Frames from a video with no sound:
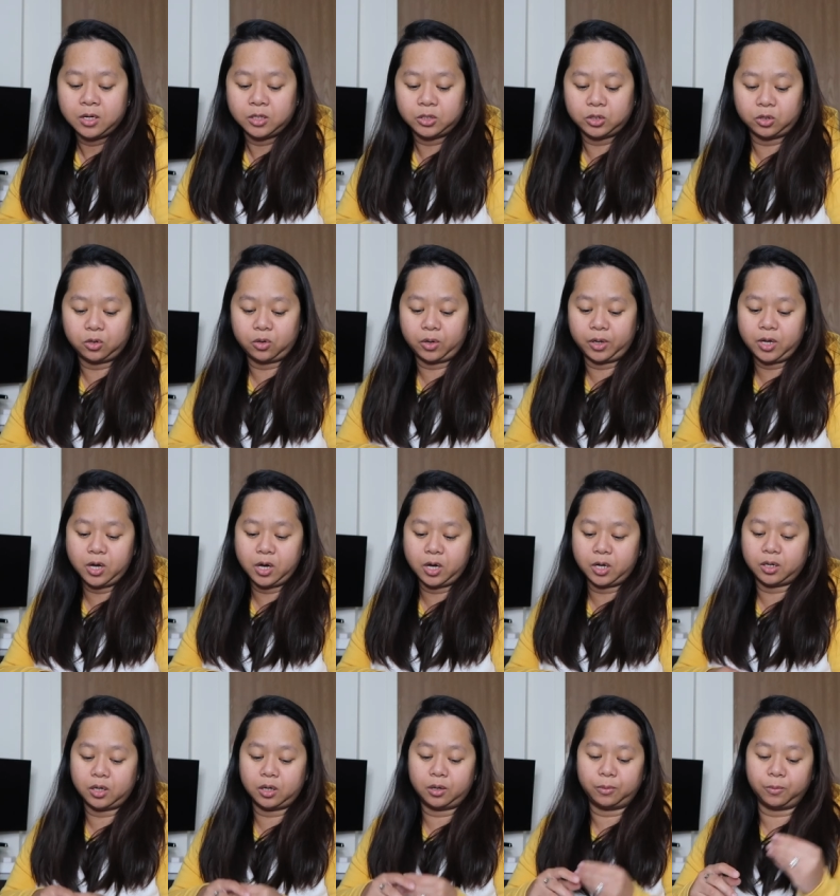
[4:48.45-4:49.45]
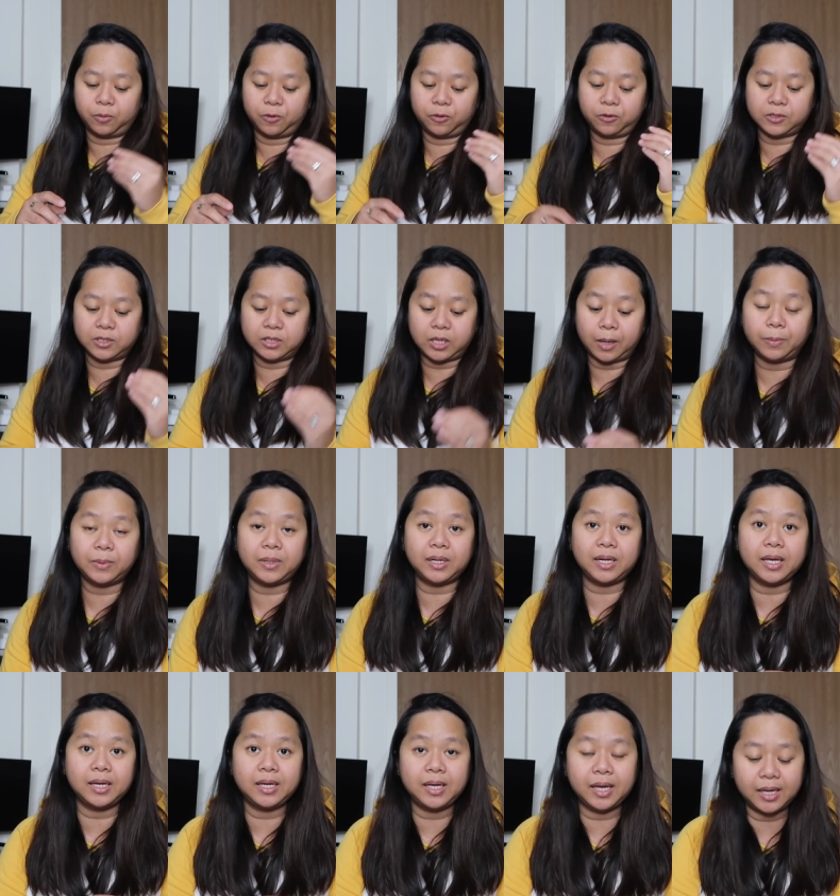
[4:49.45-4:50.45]
So, ayun, um, step
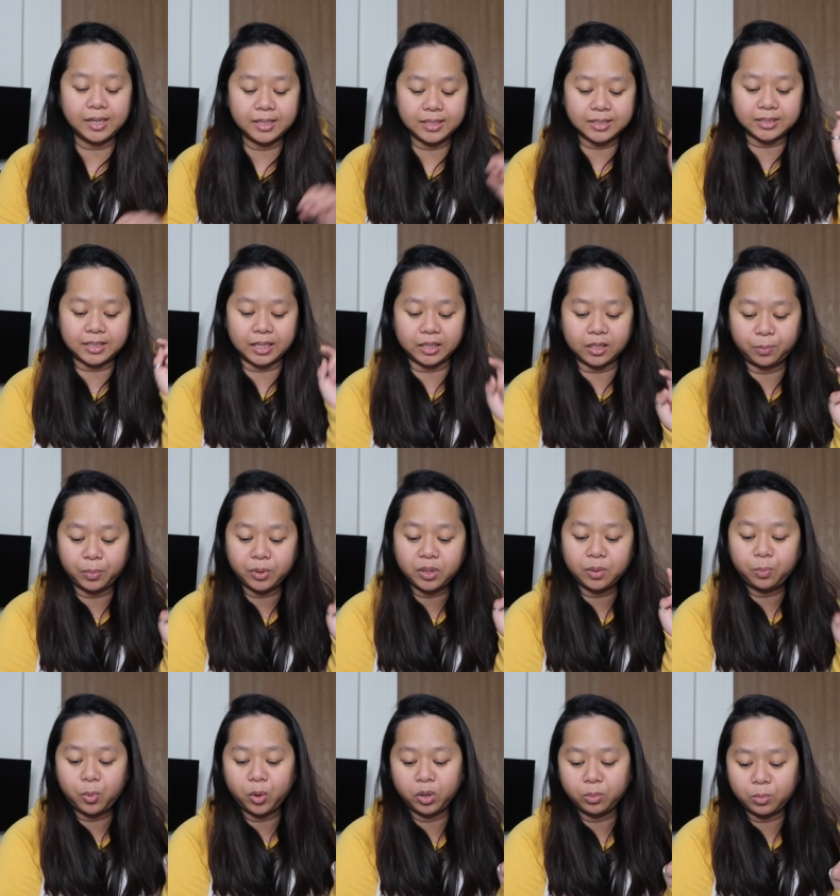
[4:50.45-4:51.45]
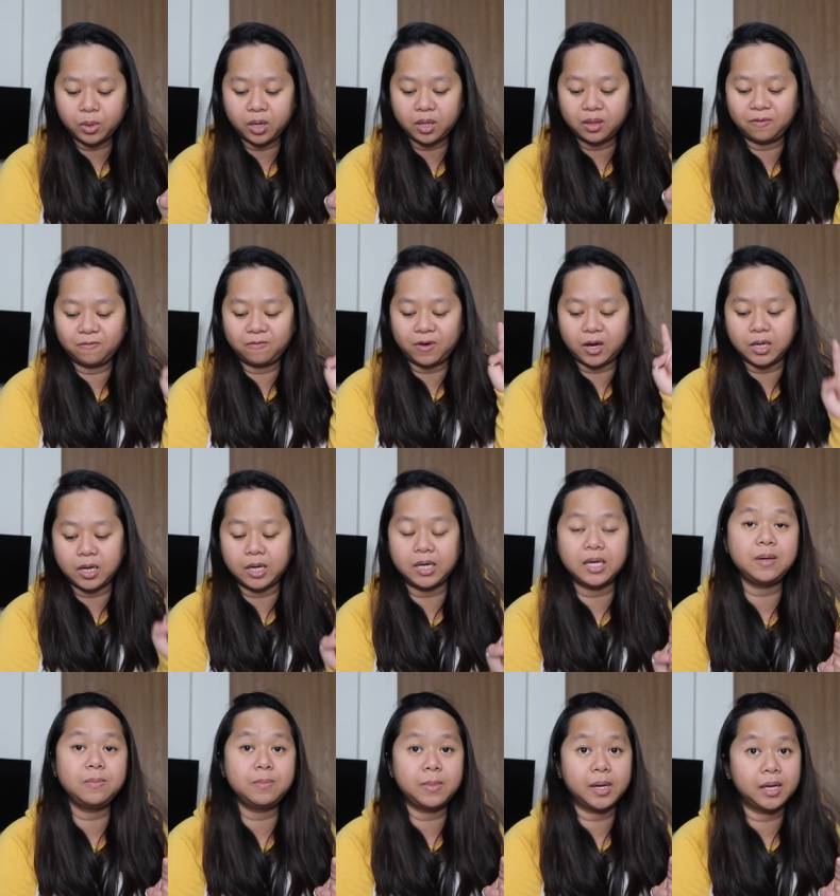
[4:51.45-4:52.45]
3 again, set up an appointment via
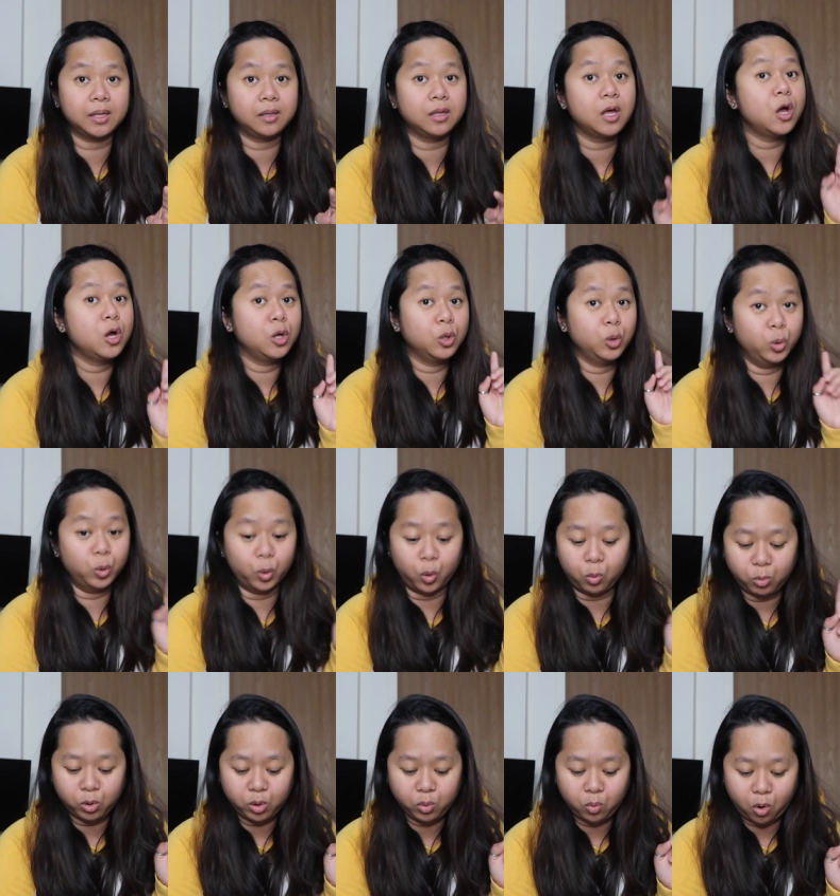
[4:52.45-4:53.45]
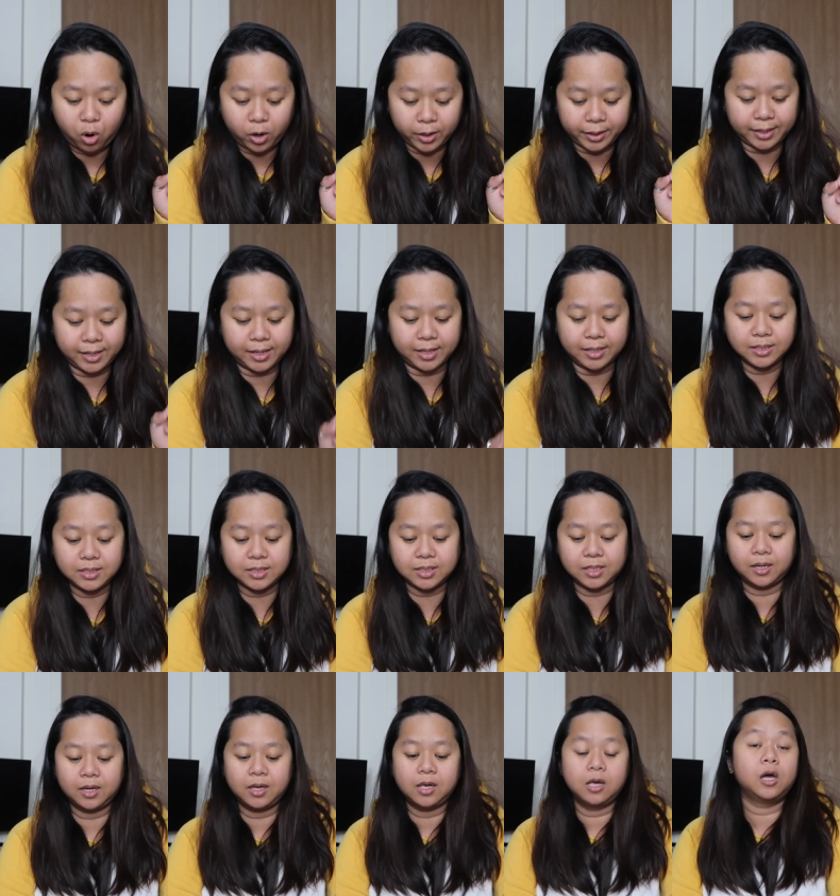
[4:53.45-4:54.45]
email, no more walk-ins.